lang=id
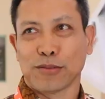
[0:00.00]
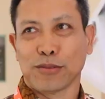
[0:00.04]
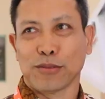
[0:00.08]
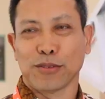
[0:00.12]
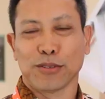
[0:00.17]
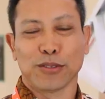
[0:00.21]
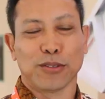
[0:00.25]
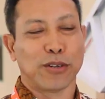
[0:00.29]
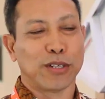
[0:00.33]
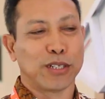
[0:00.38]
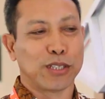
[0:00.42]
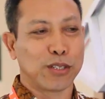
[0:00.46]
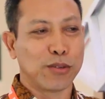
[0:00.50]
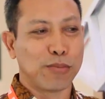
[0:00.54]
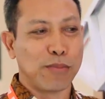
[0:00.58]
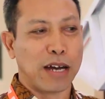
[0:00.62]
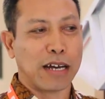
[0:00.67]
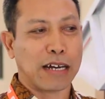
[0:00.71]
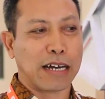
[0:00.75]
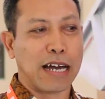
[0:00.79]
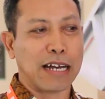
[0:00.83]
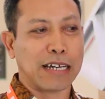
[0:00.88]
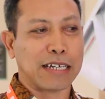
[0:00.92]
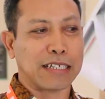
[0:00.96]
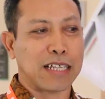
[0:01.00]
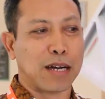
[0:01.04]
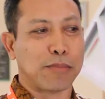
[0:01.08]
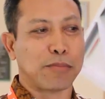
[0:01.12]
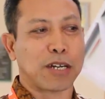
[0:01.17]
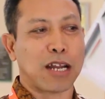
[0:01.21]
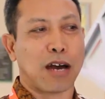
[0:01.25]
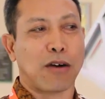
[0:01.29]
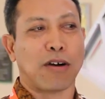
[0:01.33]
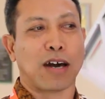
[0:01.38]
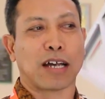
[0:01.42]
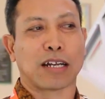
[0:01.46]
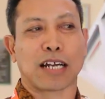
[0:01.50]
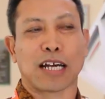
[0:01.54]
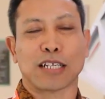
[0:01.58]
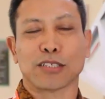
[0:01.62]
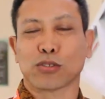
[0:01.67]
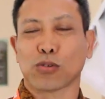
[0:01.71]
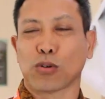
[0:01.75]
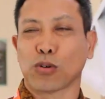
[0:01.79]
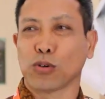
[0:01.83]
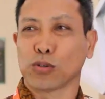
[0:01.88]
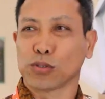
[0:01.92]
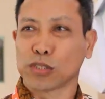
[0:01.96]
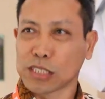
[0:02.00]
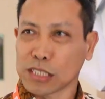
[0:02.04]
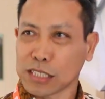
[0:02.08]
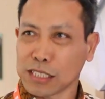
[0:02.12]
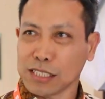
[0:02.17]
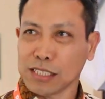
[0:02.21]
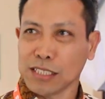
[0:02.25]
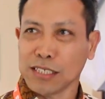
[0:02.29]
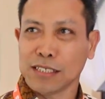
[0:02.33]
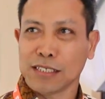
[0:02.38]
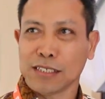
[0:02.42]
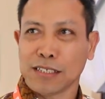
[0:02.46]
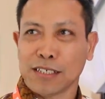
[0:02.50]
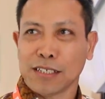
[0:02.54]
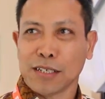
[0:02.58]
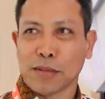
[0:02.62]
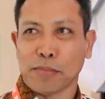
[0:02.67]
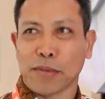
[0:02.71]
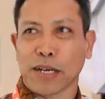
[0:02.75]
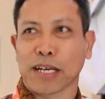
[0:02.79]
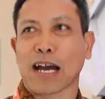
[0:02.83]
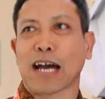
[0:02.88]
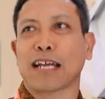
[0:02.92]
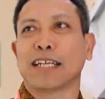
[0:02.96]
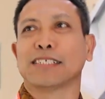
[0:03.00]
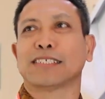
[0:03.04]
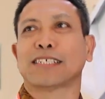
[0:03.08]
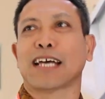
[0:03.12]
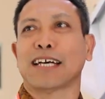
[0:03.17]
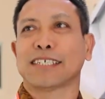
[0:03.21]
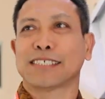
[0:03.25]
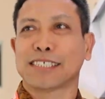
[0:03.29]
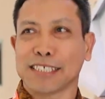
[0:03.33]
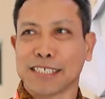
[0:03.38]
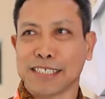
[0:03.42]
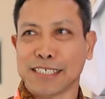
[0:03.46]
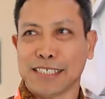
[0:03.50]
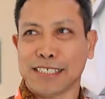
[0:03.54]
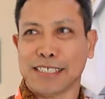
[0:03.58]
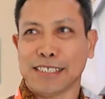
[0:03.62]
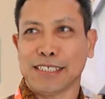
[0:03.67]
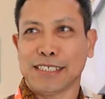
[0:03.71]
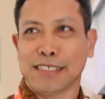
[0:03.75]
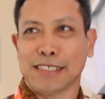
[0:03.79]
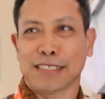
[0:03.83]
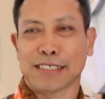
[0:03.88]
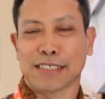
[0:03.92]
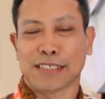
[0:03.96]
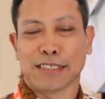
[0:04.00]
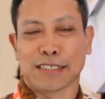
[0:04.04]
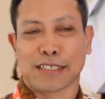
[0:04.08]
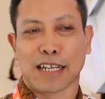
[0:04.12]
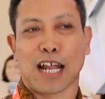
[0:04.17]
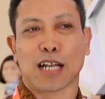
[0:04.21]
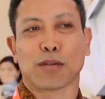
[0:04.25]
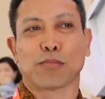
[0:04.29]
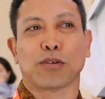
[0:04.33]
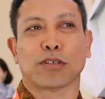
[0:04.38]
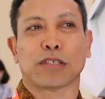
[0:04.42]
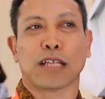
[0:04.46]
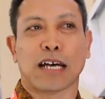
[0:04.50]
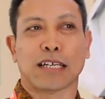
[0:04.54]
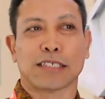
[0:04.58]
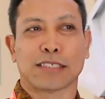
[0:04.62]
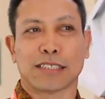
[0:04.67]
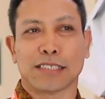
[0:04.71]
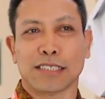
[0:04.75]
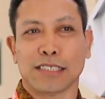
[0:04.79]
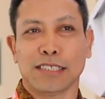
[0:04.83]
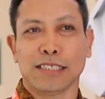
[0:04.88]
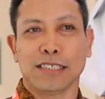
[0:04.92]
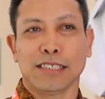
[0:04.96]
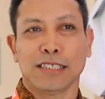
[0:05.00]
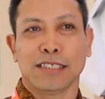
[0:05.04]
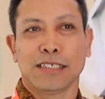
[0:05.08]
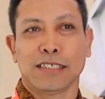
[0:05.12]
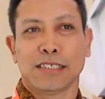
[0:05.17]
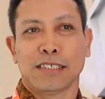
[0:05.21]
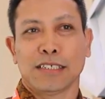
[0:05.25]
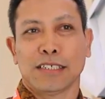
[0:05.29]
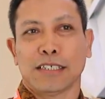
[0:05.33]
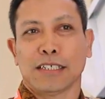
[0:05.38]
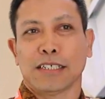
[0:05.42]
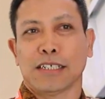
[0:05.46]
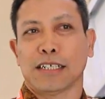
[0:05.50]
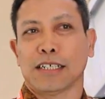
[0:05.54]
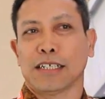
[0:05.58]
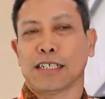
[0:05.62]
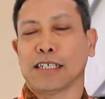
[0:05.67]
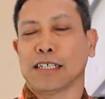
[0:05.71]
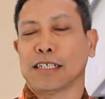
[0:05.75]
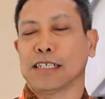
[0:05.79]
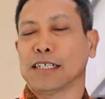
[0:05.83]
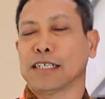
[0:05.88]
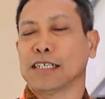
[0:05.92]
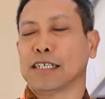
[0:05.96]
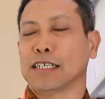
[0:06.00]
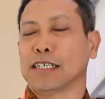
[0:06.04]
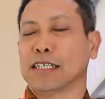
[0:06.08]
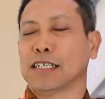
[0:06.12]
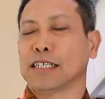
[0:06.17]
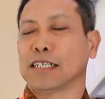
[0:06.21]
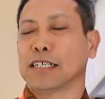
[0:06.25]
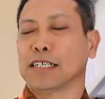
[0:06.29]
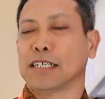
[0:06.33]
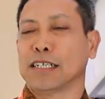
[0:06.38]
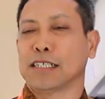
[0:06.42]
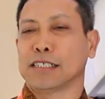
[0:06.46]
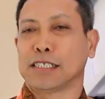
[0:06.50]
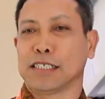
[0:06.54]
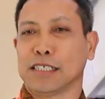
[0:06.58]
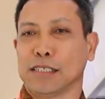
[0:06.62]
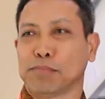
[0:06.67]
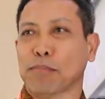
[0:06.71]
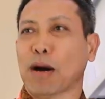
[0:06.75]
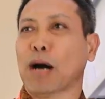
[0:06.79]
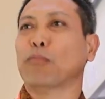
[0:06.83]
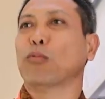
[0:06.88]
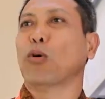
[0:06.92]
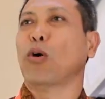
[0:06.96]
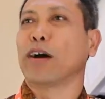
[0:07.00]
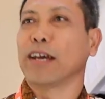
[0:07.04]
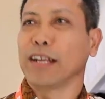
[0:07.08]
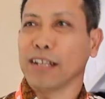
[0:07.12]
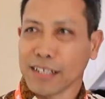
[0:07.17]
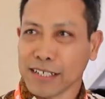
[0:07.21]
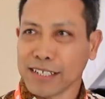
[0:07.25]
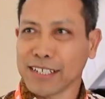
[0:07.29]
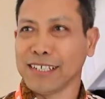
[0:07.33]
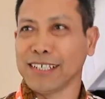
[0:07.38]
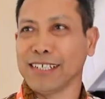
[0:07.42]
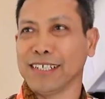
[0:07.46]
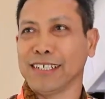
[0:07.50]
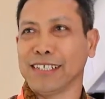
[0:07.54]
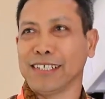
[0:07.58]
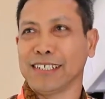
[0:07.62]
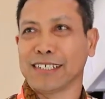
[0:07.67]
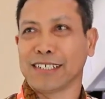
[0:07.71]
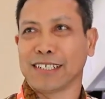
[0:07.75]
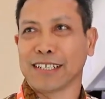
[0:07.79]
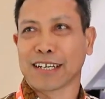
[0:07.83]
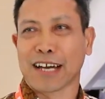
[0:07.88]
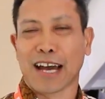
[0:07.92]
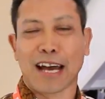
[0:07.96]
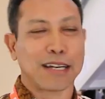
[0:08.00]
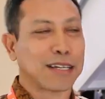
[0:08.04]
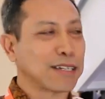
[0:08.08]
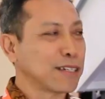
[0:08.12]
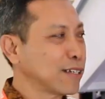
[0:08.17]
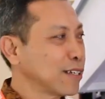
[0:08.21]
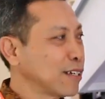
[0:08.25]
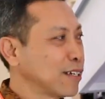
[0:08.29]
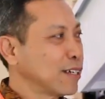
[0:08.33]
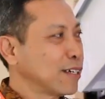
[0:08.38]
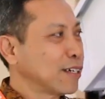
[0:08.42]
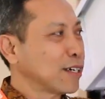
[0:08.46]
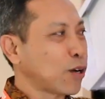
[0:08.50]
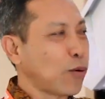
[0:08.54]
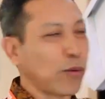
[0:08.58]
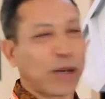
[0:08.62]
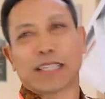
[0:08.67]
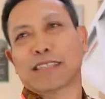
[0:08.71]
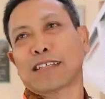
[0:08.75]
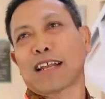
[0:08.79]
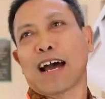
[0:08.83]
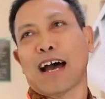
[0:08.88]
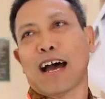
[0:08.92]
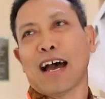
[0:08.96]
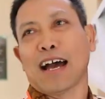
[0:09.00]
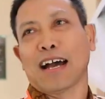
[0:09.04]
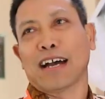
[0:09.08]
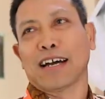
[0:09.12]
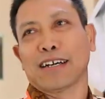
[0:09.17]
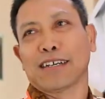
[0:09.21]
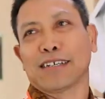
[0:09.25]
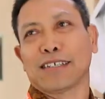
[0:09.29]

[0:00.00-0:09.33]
Untuk itu maka kita menawarkan solusi mekanisasi transportasi uh, di palm oil ini dengan kutra.